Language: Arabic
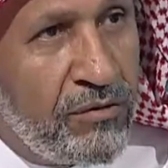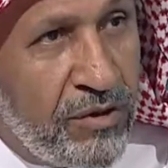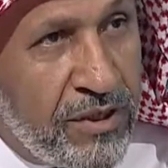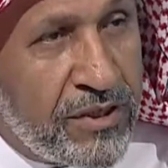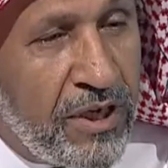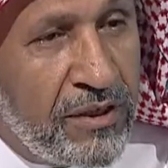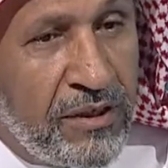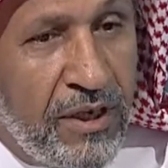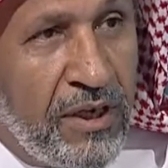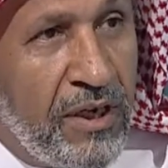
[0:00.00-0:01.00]
ايه والارشاديه
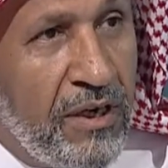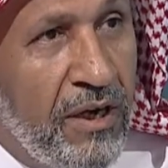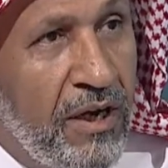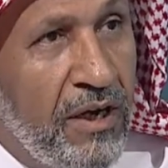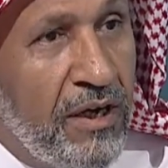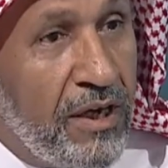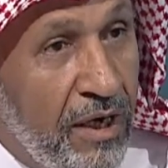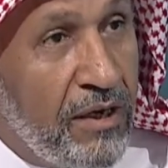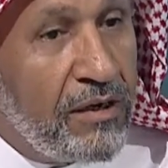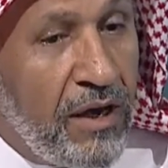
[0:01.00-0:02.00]
كان كلها عليك
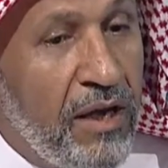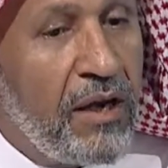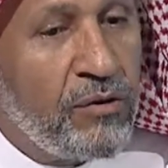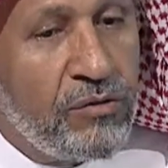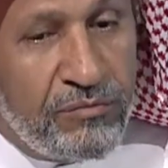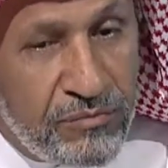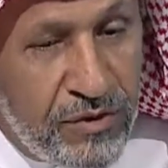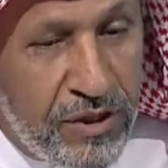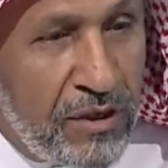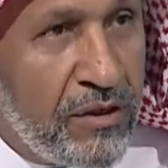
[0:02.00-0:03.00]
الى انا
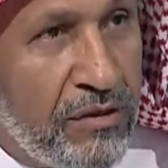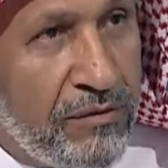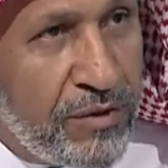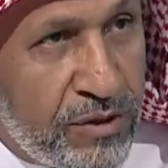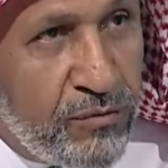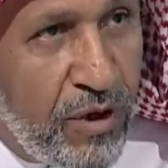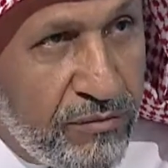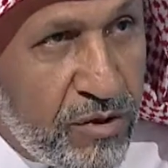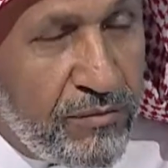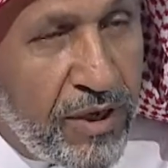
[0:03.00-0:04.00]
يعني مجموعه
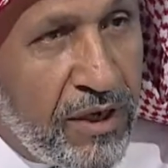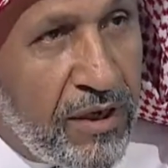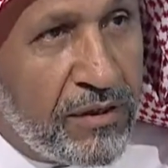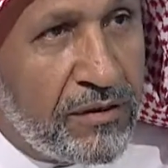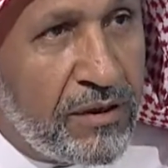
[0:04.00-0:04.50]
من إيه، زملائي لكنك من